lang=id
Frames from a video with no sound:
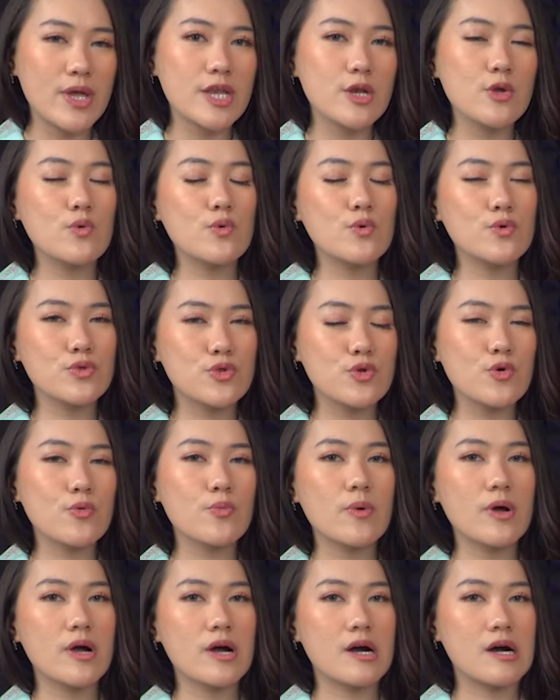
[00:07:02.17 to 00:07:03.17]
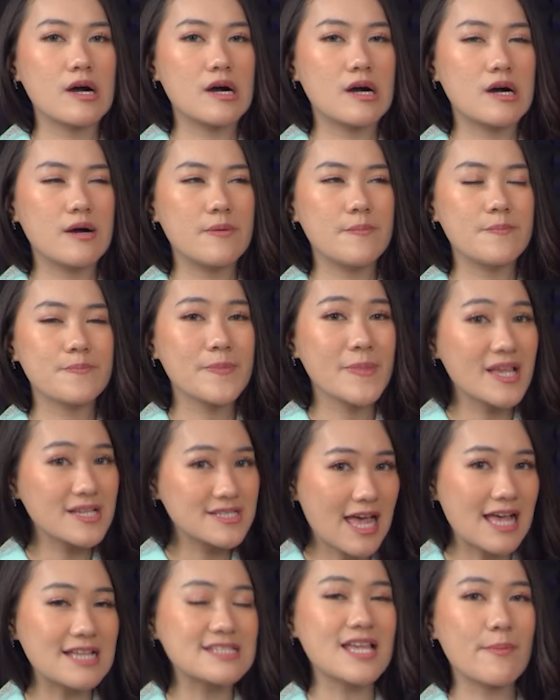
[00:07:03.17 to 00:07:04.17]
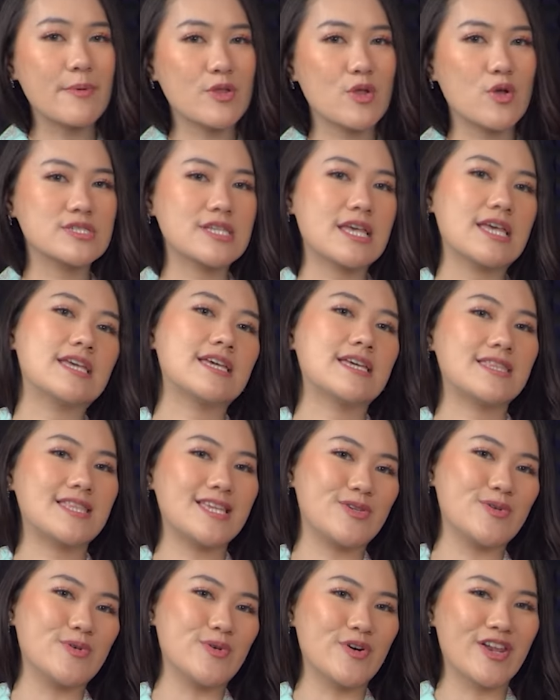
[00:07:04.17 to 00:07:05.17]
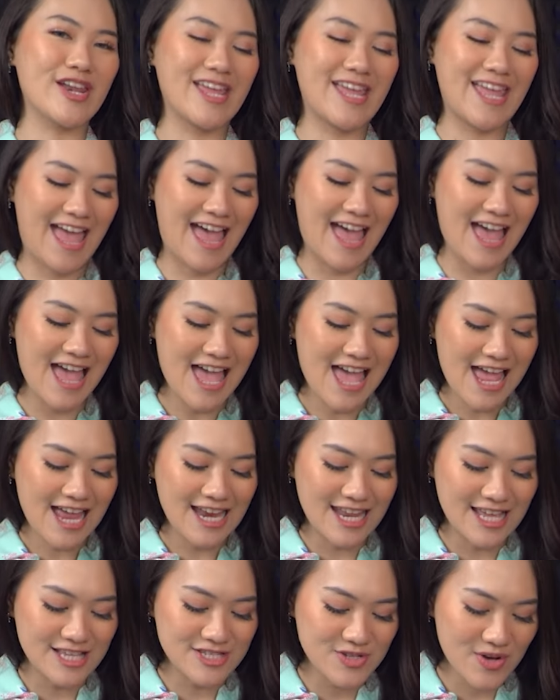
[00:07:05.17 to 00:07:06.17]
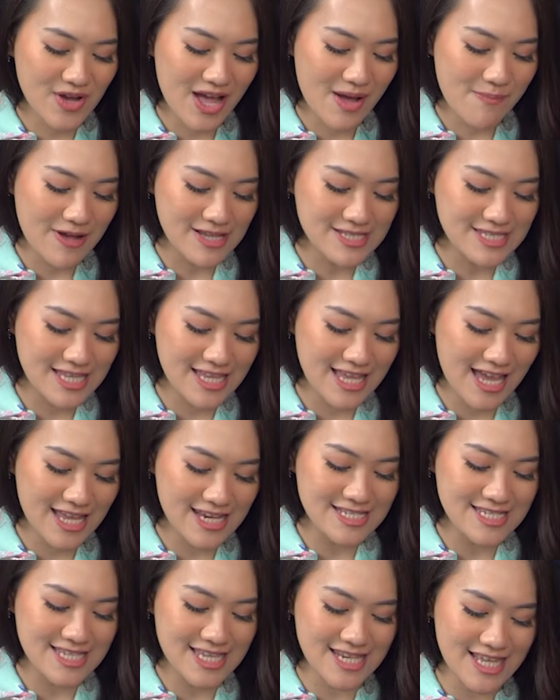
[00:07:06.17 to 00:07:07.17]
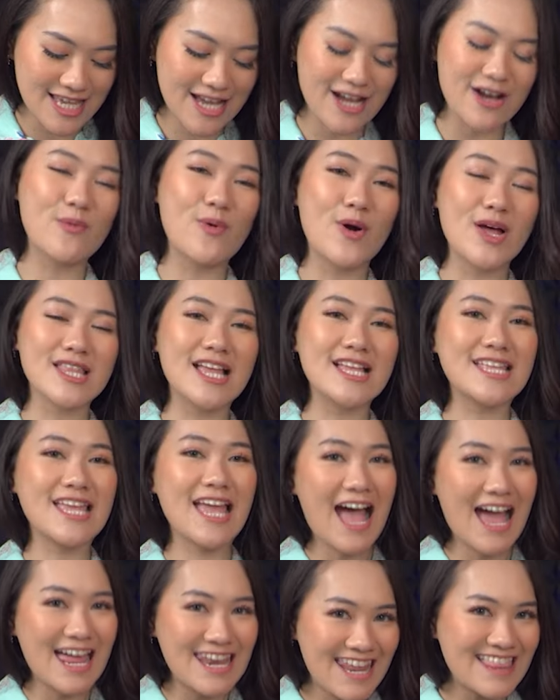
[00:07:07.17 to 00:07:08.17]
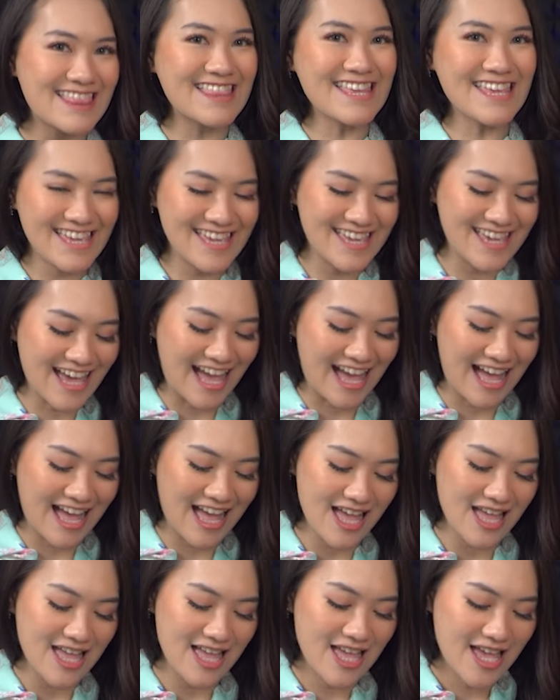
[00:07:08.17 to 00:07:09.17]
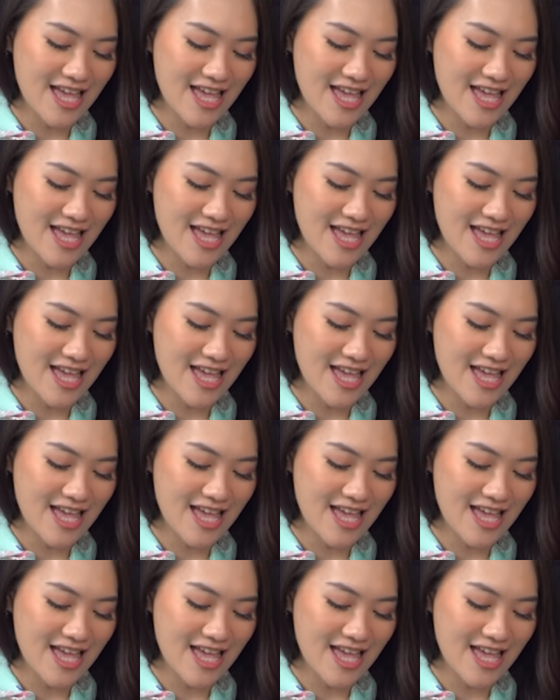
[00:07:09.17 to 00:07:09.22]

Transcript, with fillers: wind untuk uh, saat sahabat OSE ingin tidur ya. Dan juga pastinya di sini kekuatannya ada tiga,